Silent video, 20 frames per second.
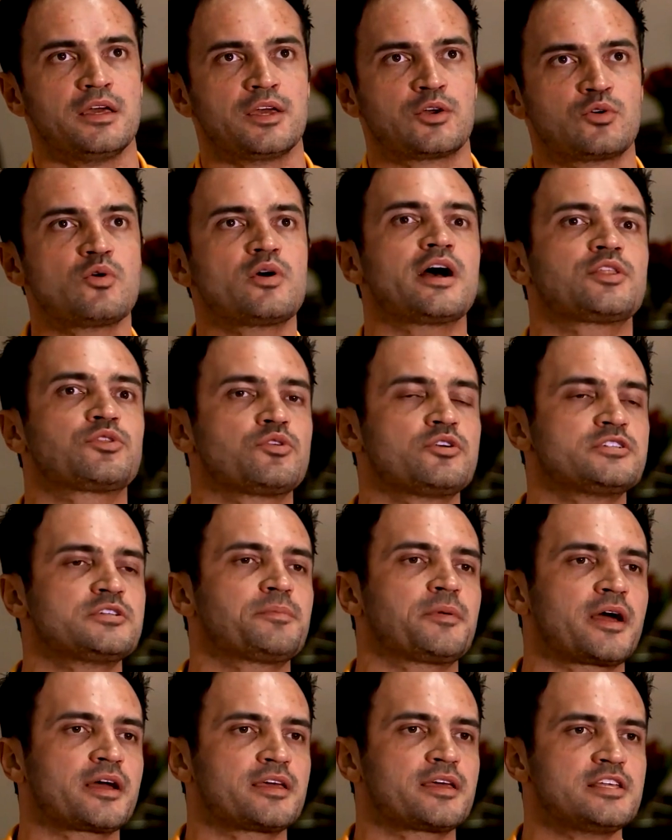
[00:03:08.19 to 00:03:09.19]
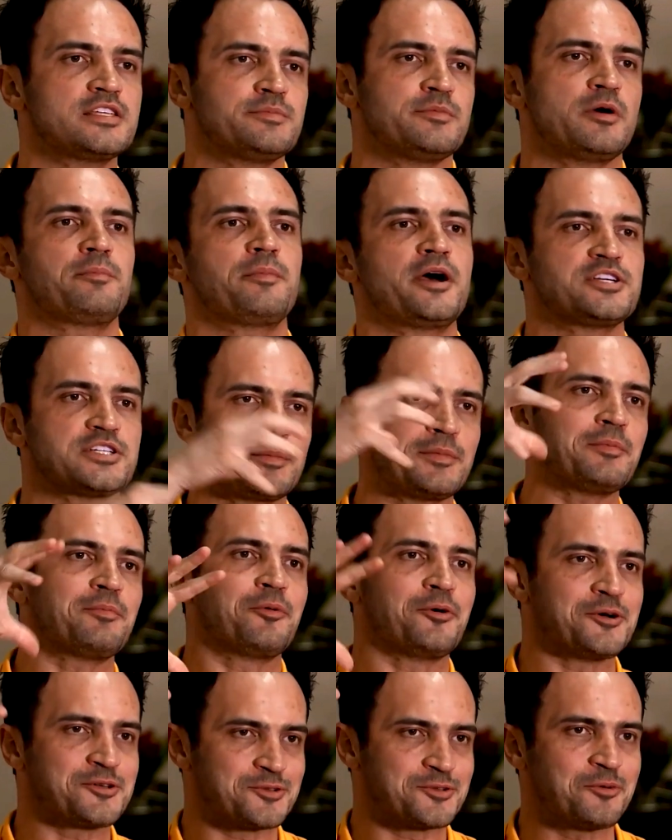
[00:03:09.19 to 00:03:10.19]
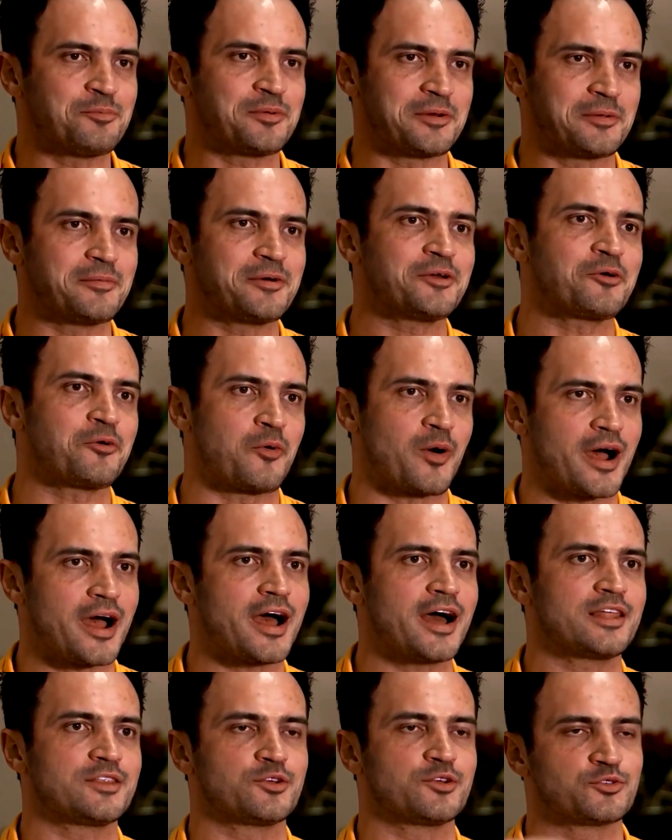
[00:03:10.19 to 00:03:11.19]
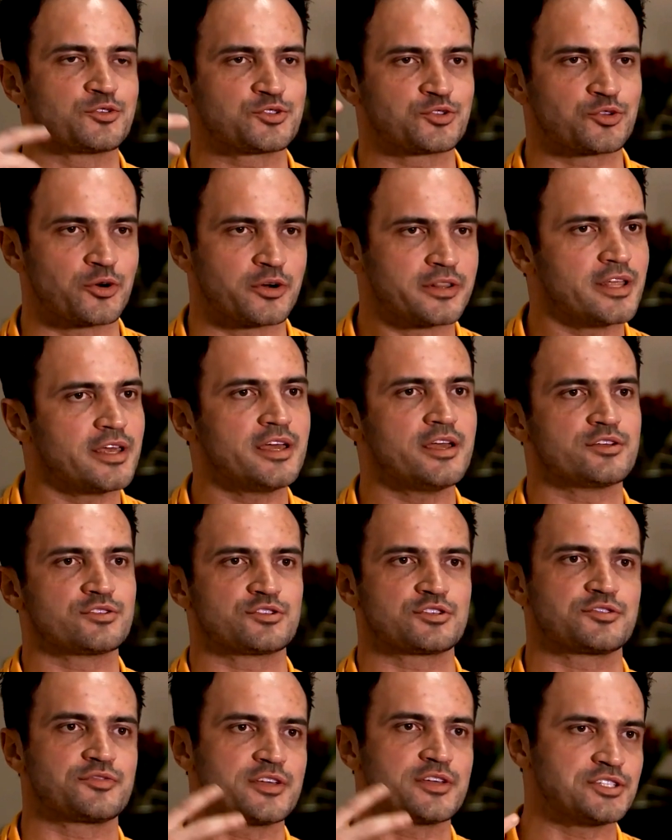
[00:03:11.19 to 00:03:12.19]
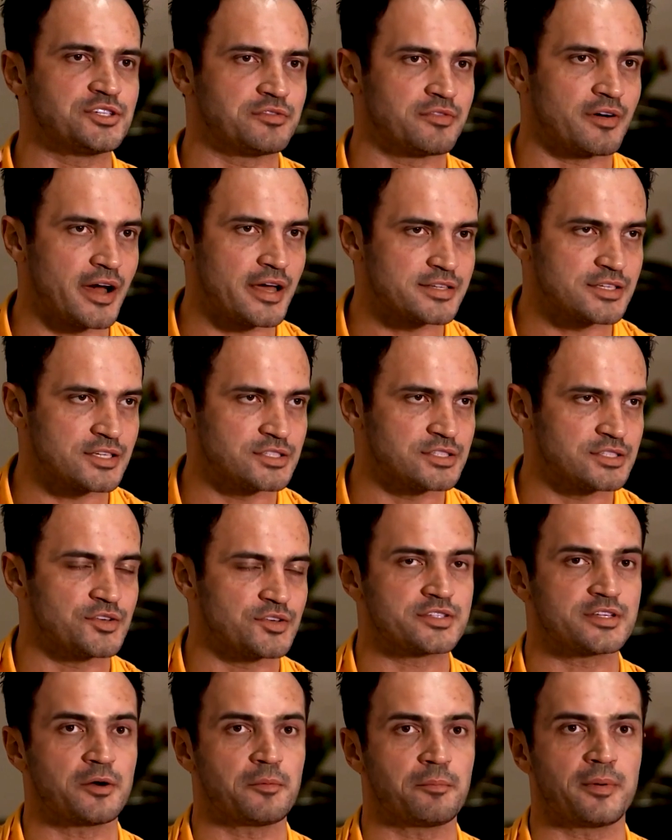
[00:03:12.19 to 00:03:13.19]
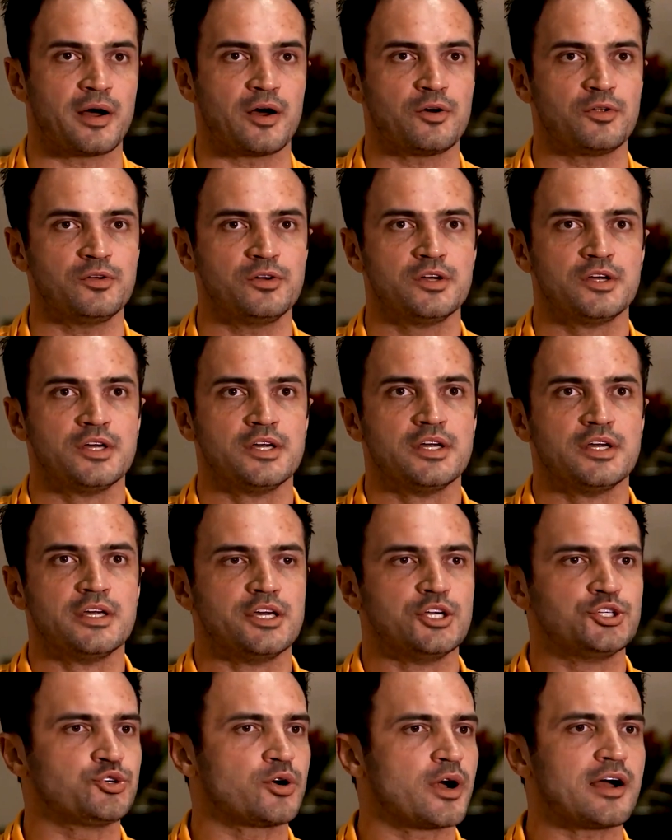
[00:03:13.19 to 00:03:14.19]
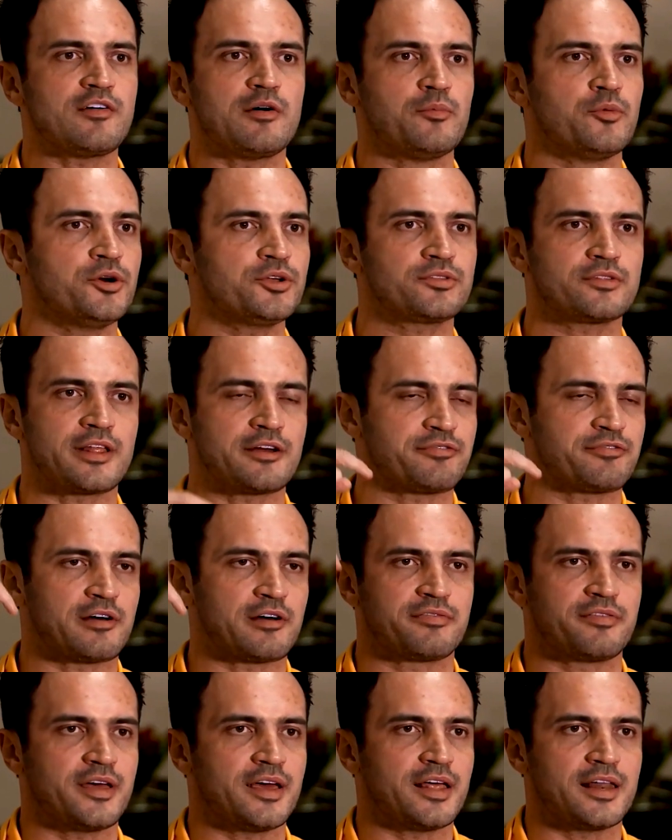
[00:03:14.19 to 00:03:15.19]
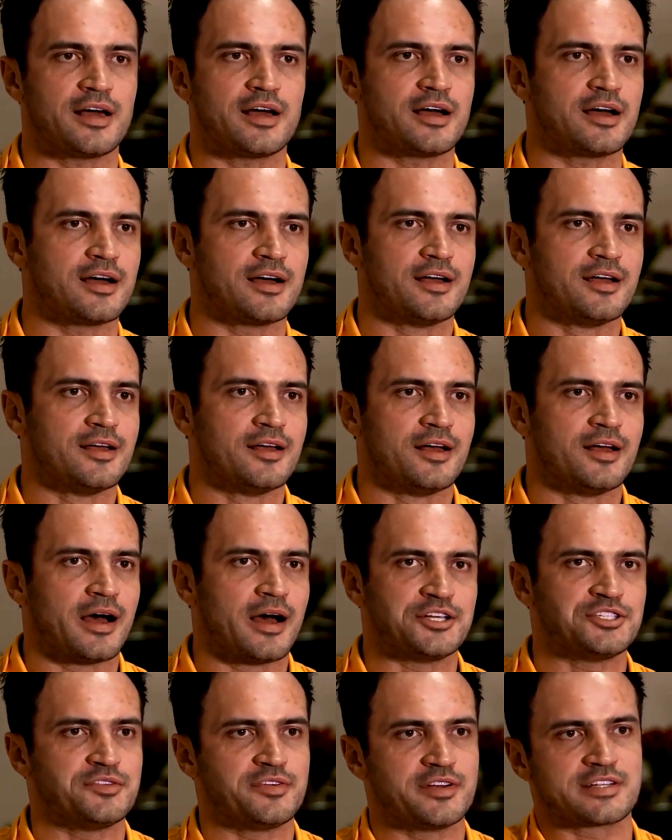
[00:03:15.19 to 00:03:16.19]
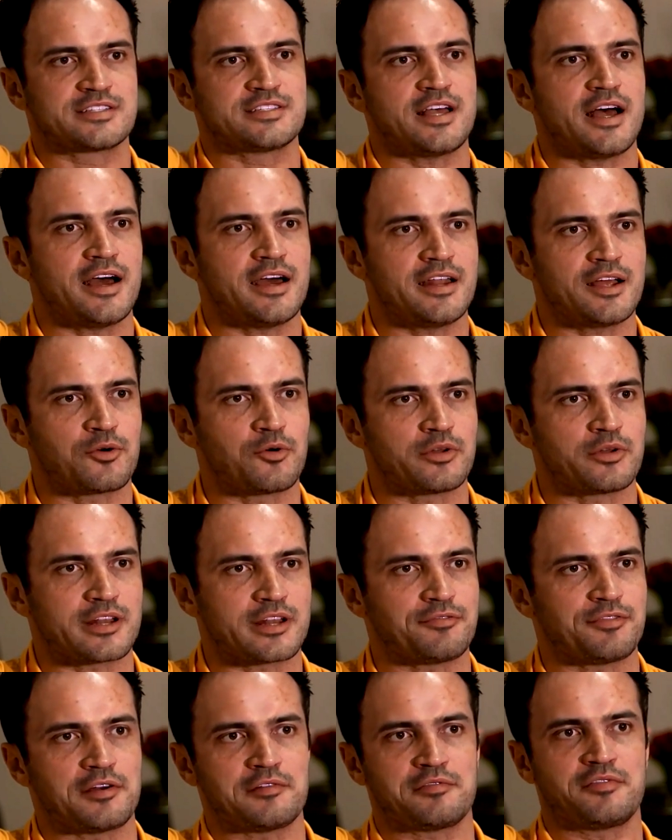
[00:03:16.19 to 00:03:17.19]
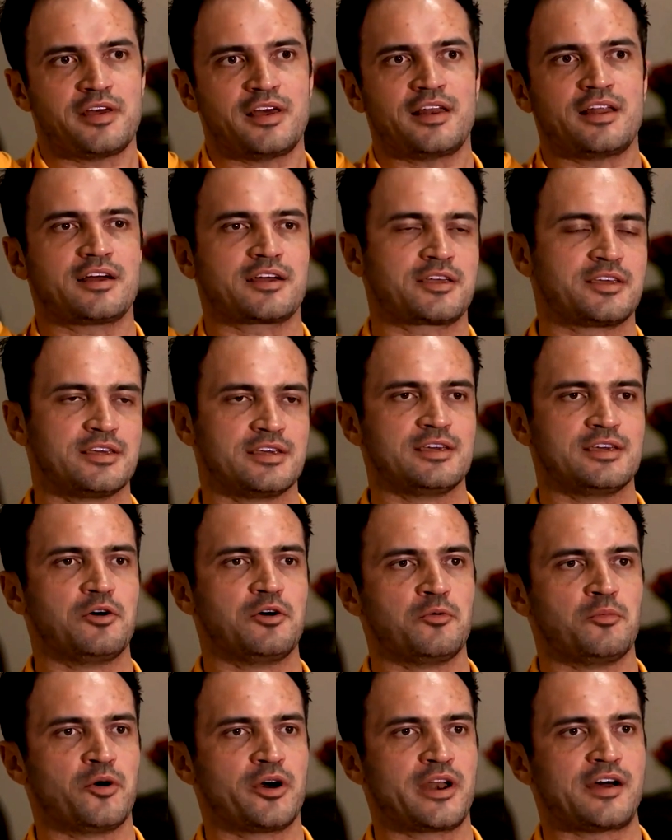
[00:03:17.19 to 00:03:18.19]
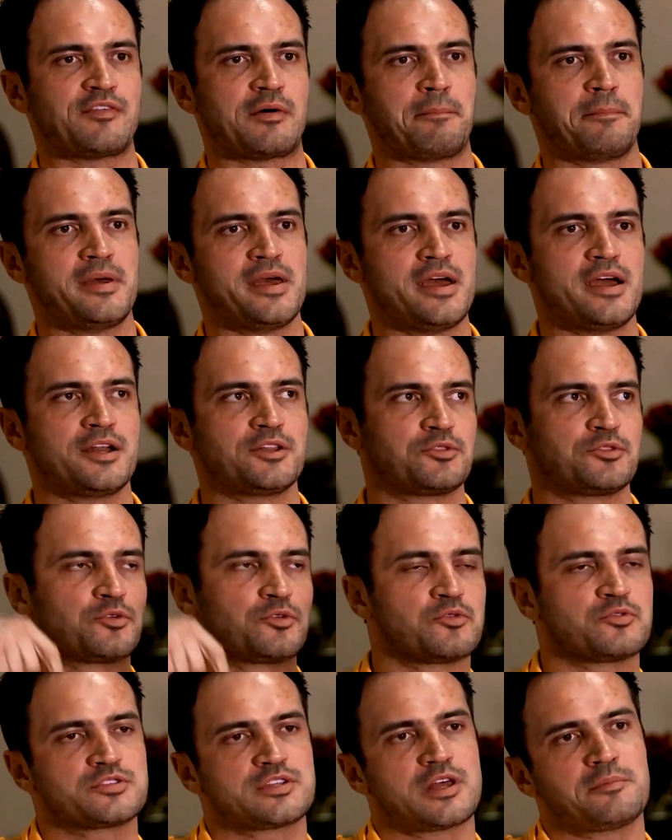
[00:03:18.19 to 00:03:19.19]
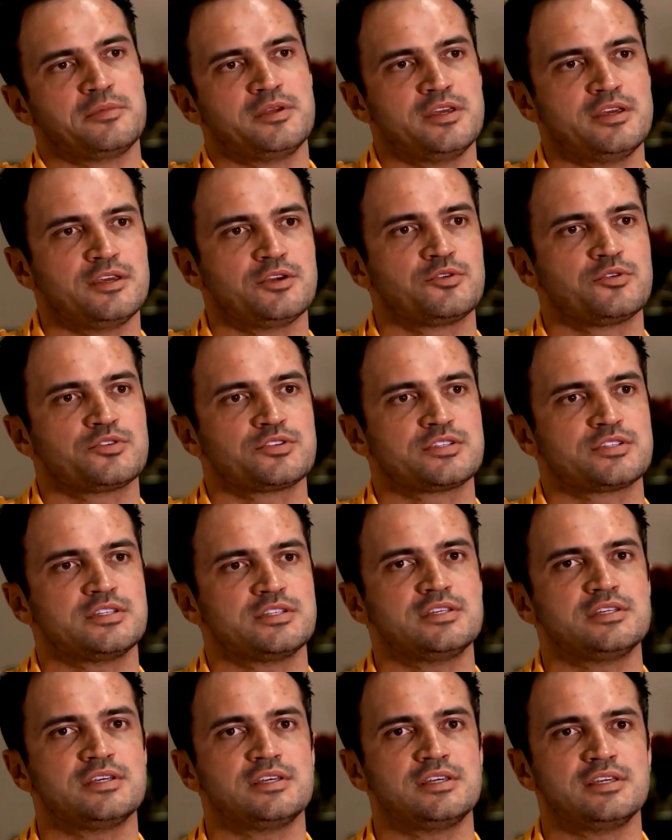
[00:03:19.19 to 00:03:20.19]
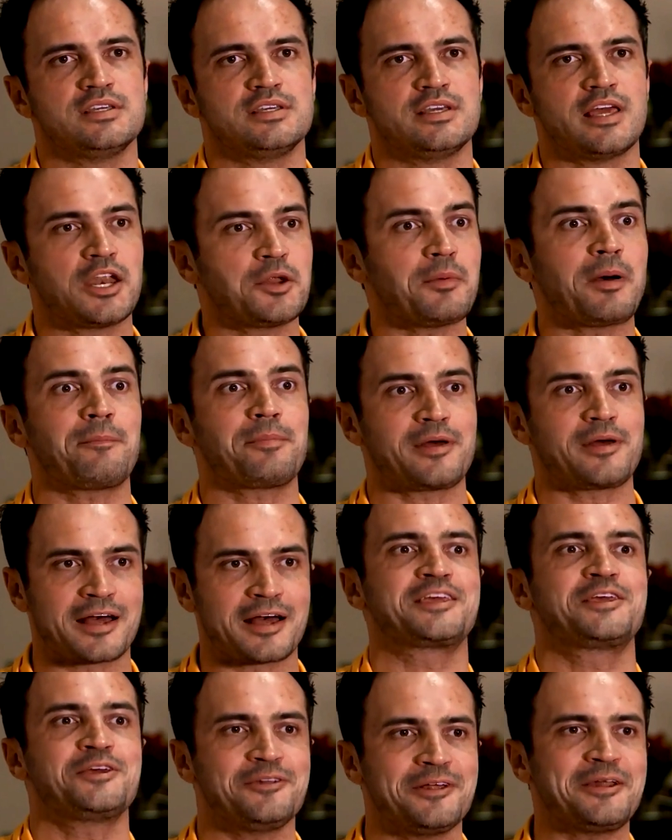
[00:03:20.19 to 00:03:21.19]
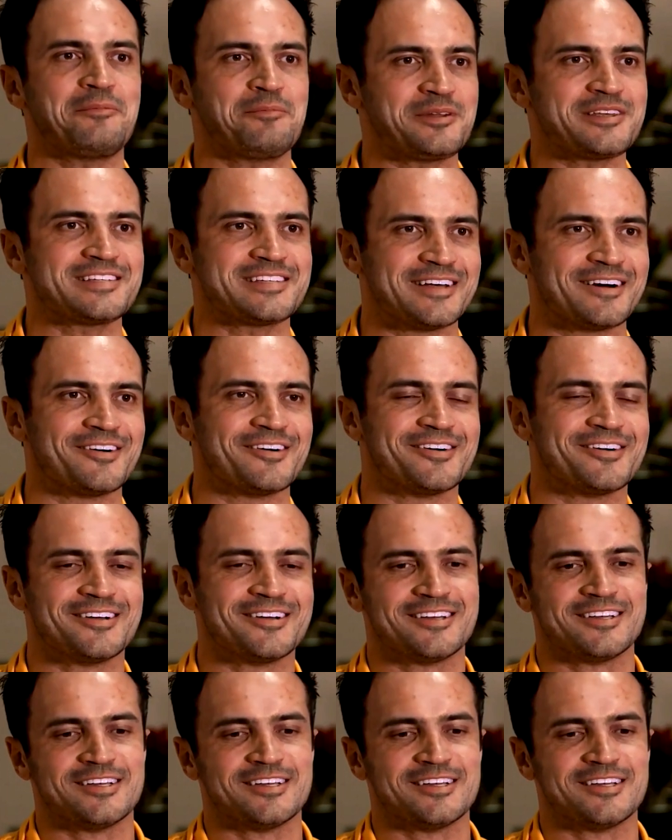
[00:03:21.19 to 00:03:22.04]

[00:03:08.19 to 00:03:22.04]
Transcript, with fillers: E com 14 para 15, meu pai já me pôs no primeiro quadro, nos torneios, nos festivais que tinha em São Paulo. E jogava muito na favela adversária contra a favela que eu morava perto, com os amigos, e, e era uma, aquilo era pressão.